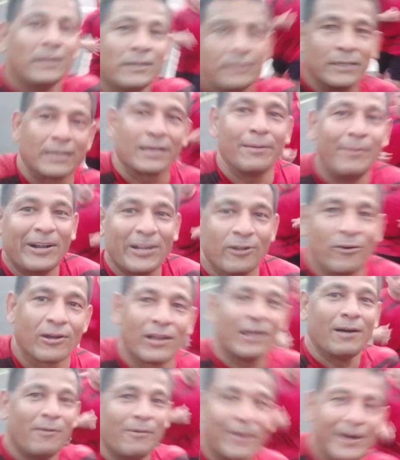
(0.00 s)
फिर कमांडो
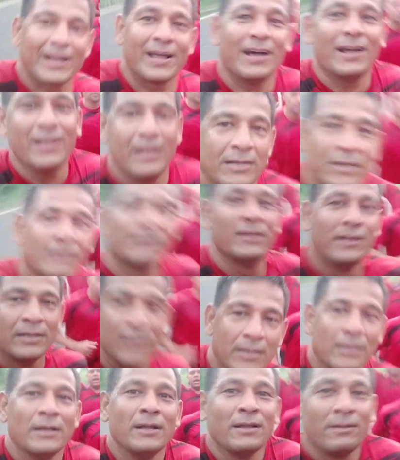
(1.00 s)
क्लब हमारा
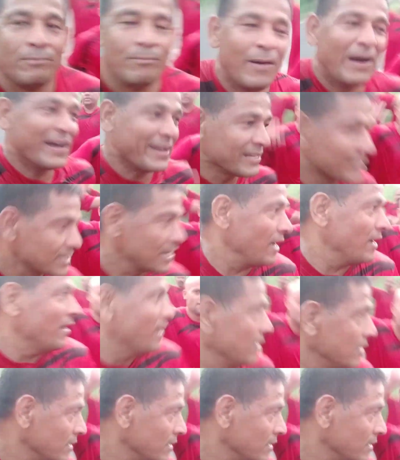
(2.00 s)
बारिश का